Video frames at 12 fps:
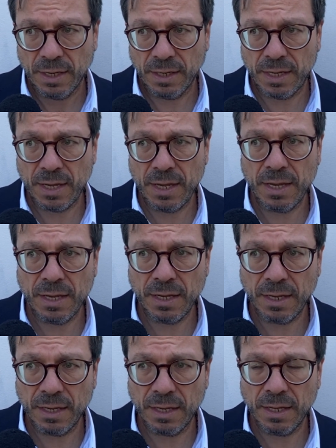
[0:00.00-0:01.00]

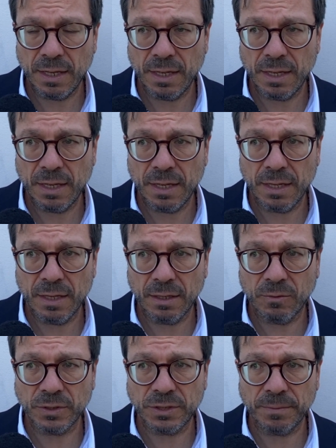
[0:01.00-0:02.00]
che
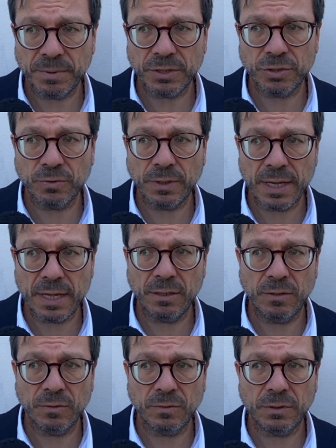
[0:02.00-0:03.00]
eh, queste persone
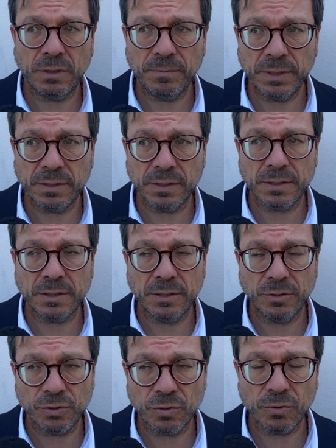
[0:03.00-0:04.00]
hanno di mettersi
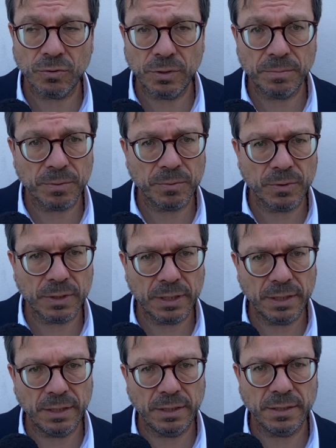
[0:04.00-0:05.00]
in gioco, di
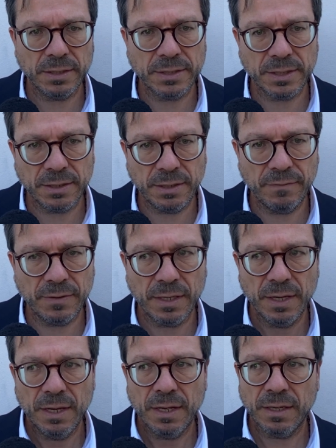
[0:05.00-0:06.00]
proporre iniziative
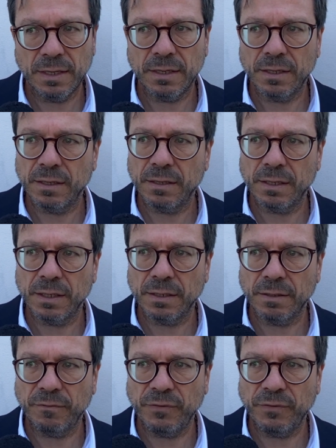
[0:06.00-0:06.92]
eh,